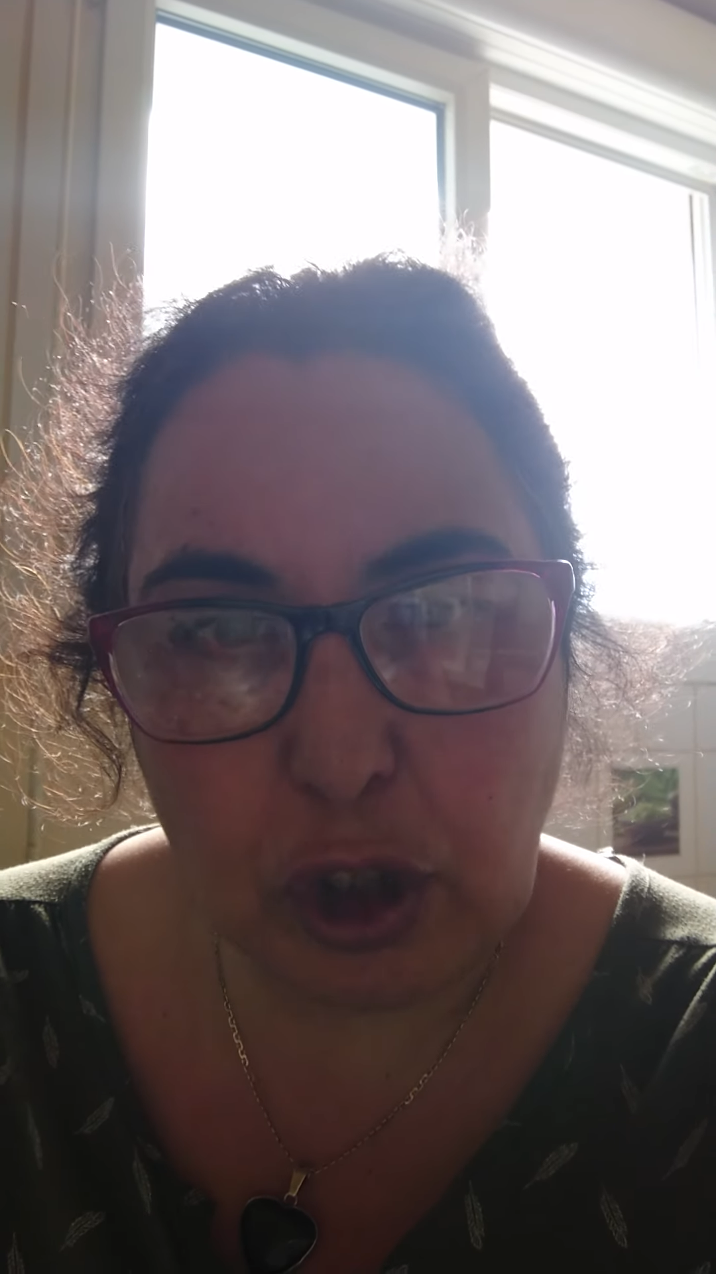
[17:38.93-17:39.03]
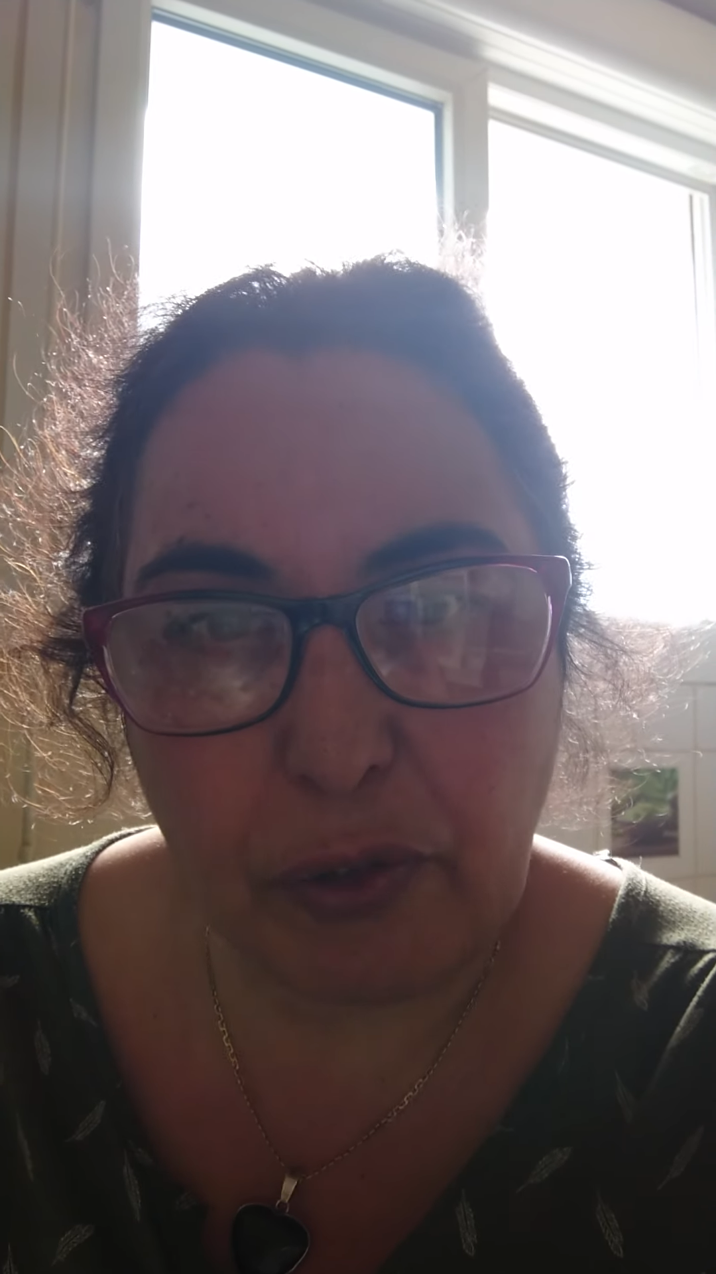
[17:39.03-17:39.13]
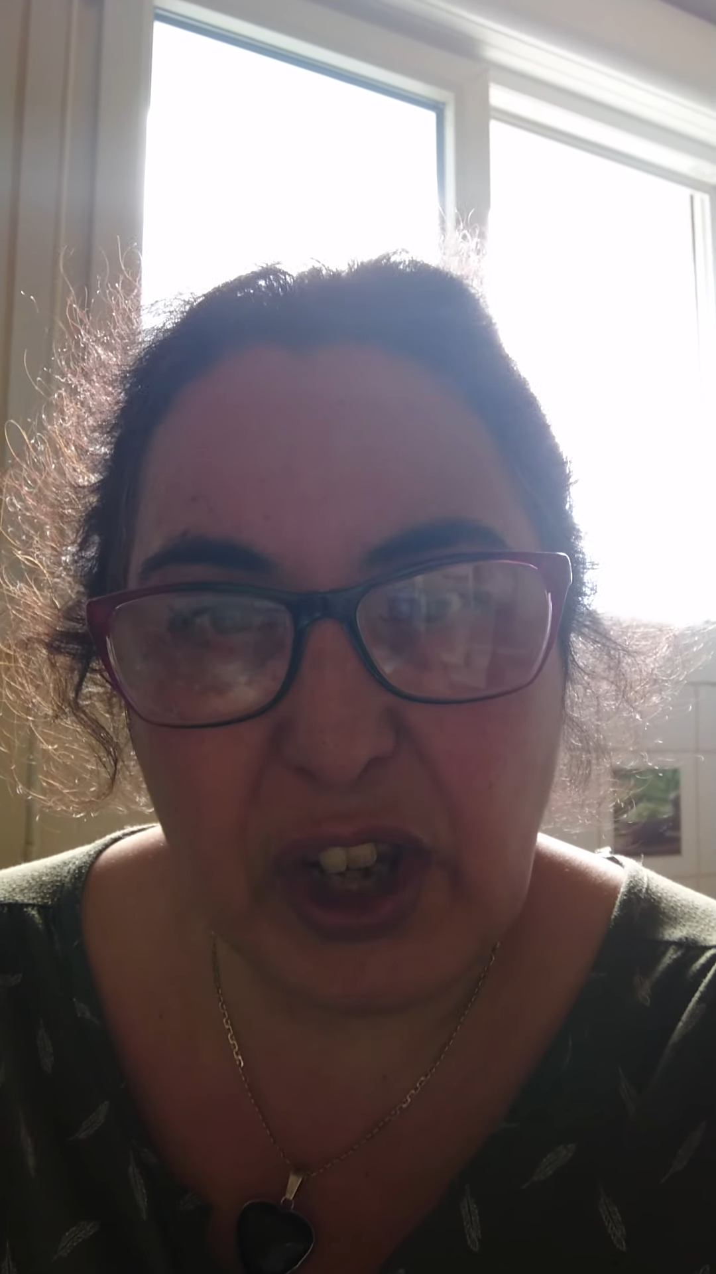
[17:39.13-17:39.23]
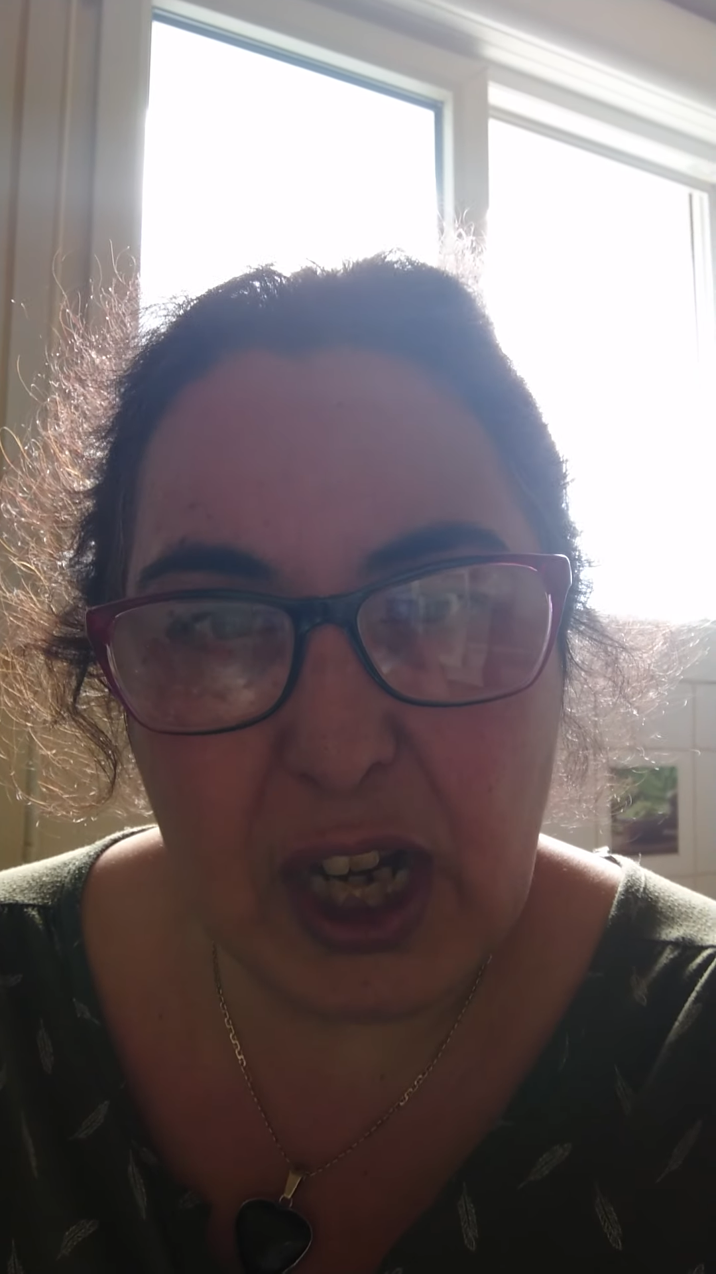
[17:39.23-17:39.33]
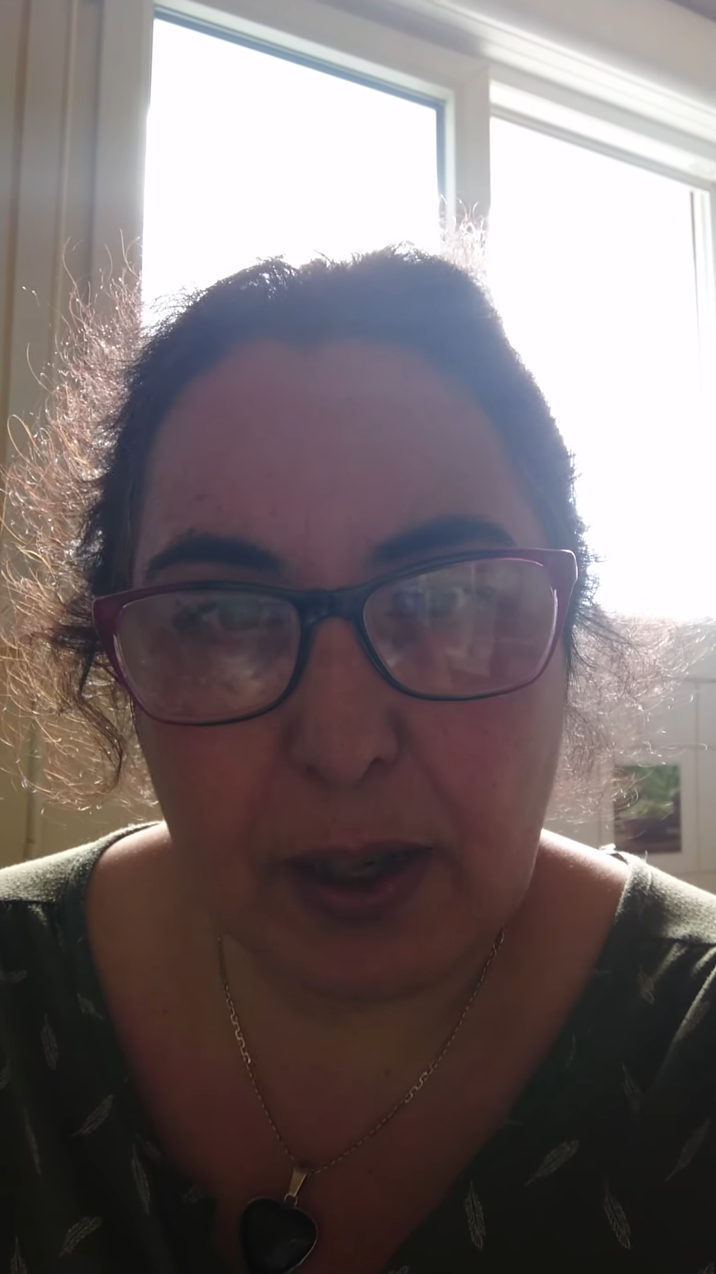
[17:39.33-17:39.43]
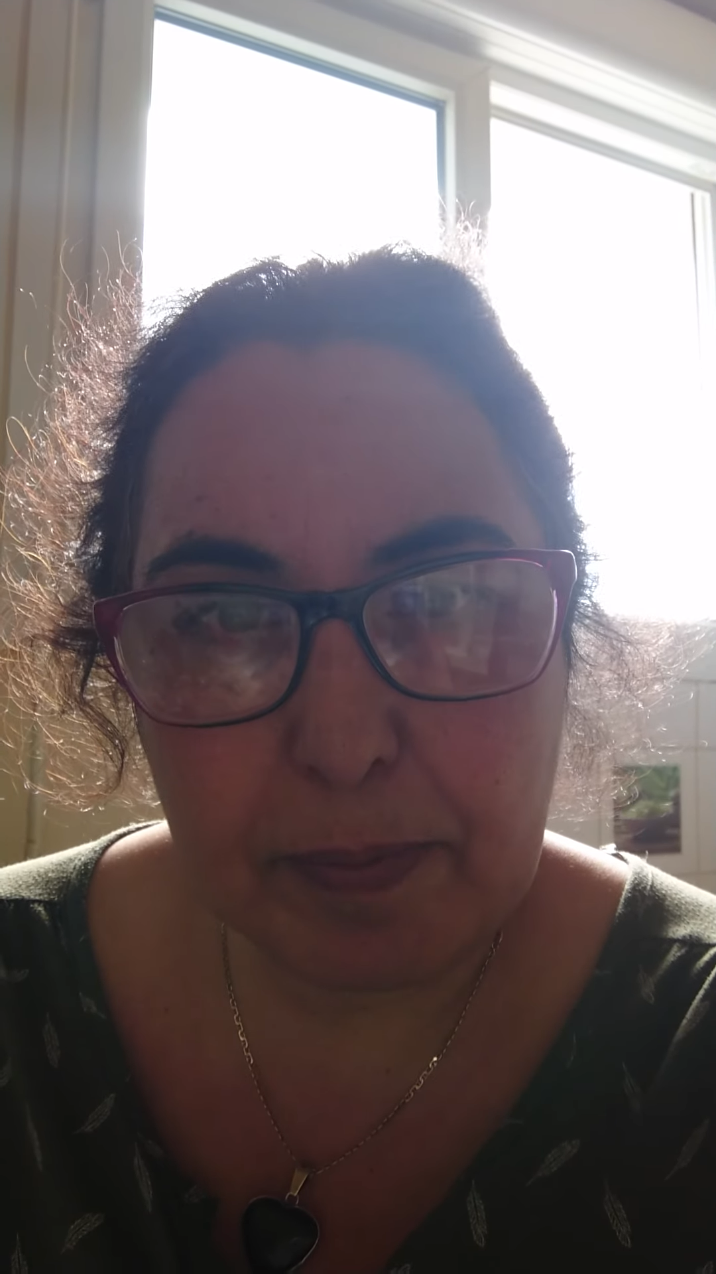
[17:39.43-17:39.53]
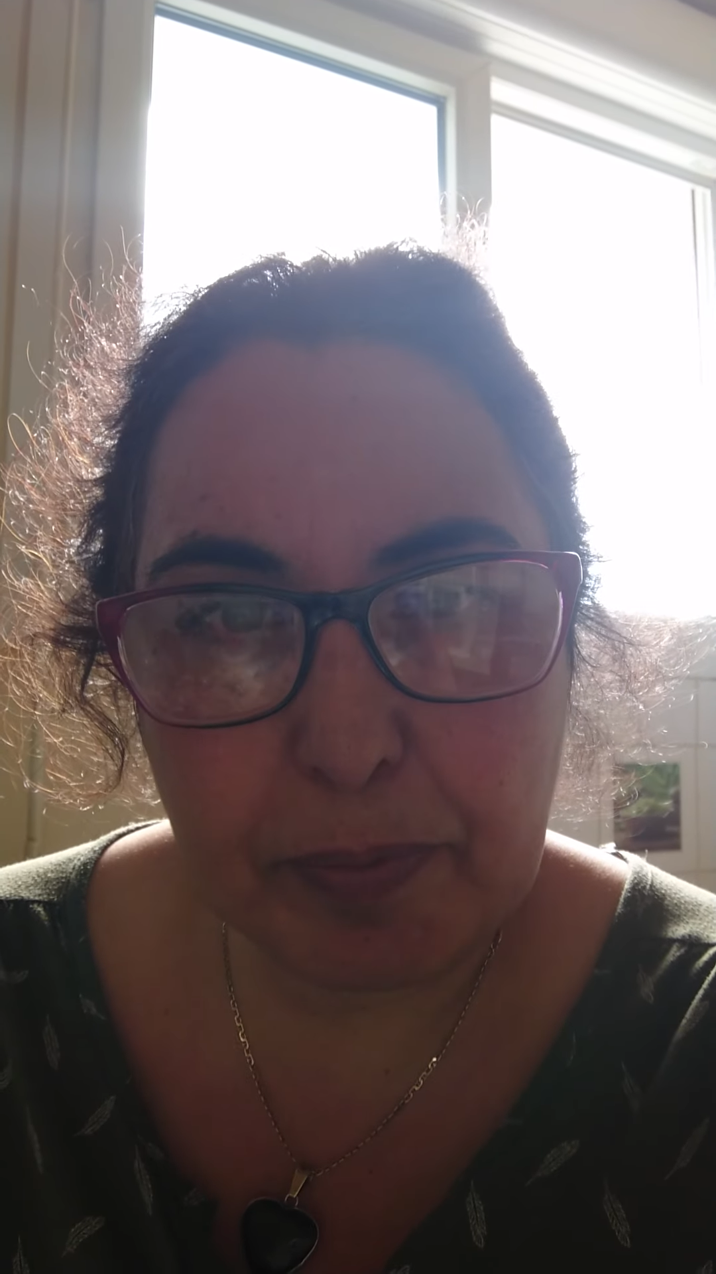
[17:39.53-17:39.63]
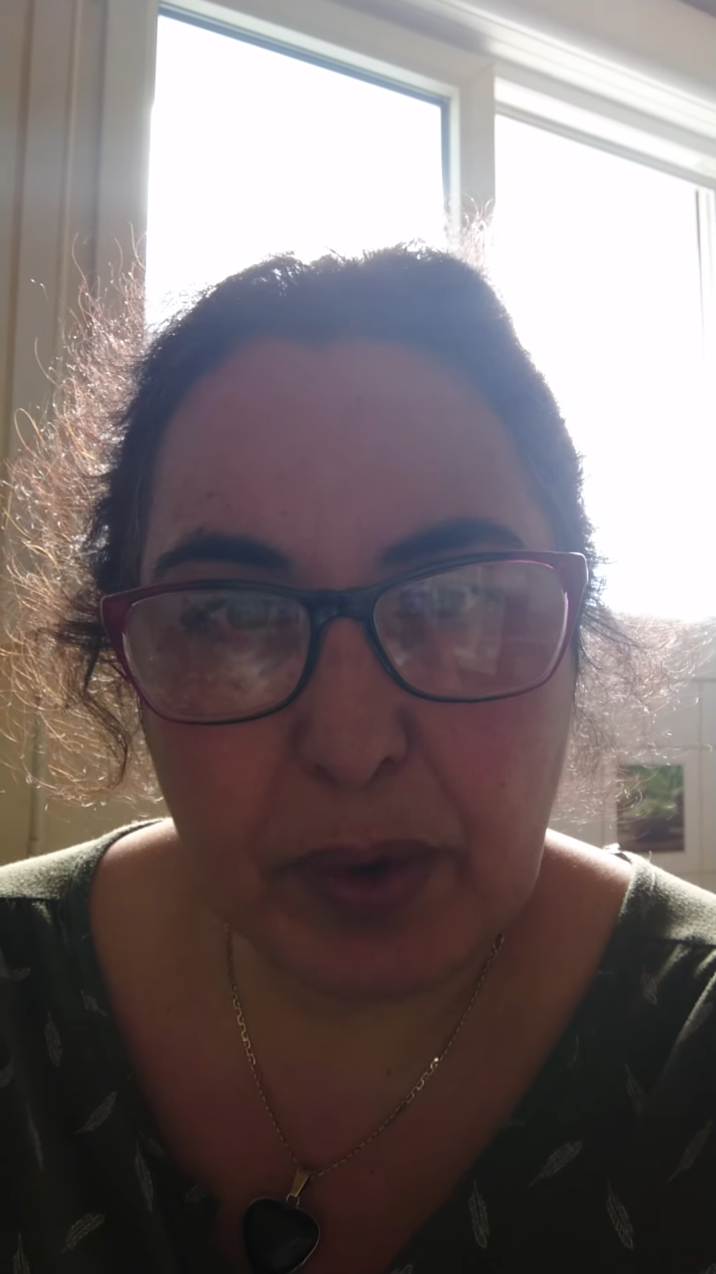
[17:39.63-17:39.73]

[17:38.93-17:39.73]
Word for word: Tchouville